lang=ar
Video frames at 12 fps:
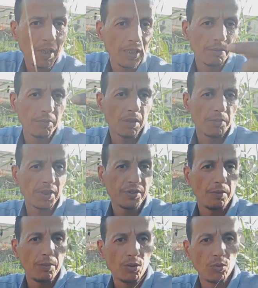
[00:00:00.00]
بعد ما
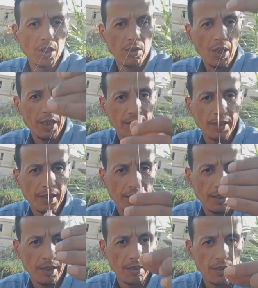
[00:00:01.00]
ربطنا المدور وحطينا
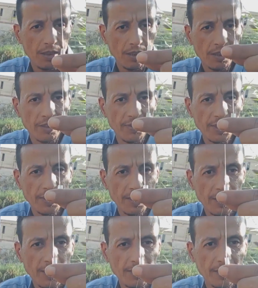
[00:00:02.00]

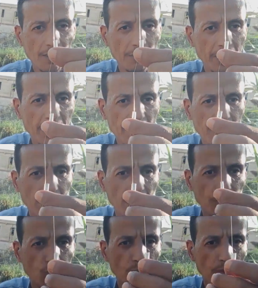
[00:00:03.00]
اتفقنا حته البلاستيك
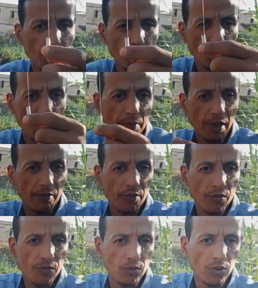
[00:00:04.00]
اللي بتبقى موجوده مع
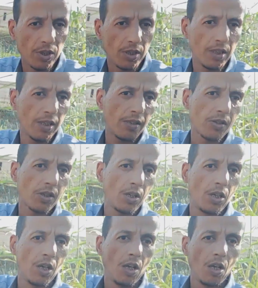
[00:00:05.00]
الفسفور خلاص
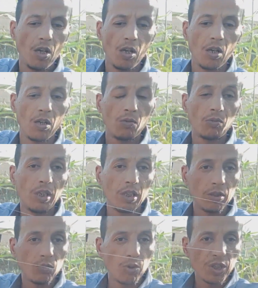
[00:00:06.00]

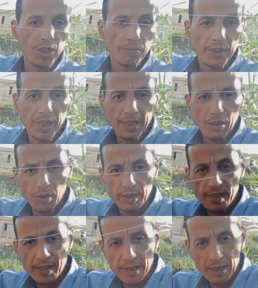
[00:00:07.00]
وادي الوش بتاعنا
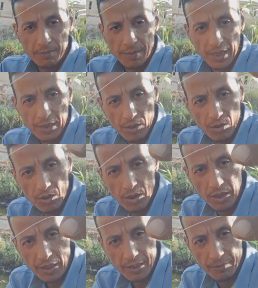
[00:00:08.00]
وادي السن بتاعنا اهو
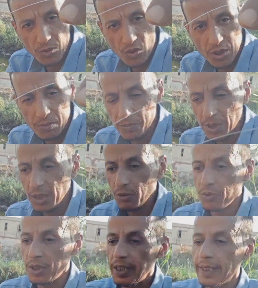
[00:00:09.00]
اللي احنا بنصطاد
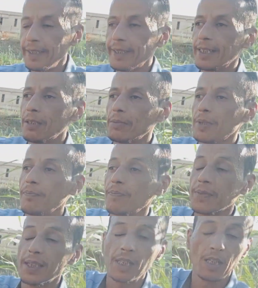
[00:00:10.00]
بيه والدنيا كده تمام
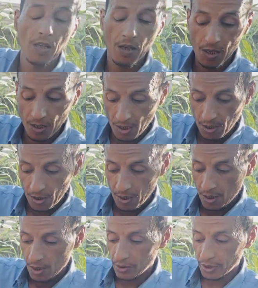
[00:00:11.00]

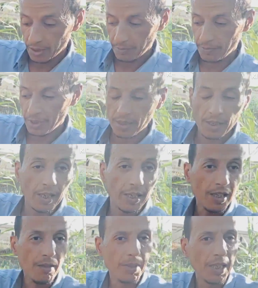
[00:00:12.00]
طيب
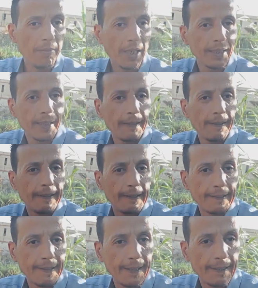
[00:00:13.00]
هنعمل ايه بعد كده
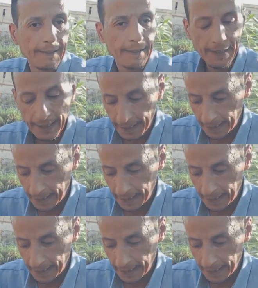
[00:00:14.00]
عاد ايه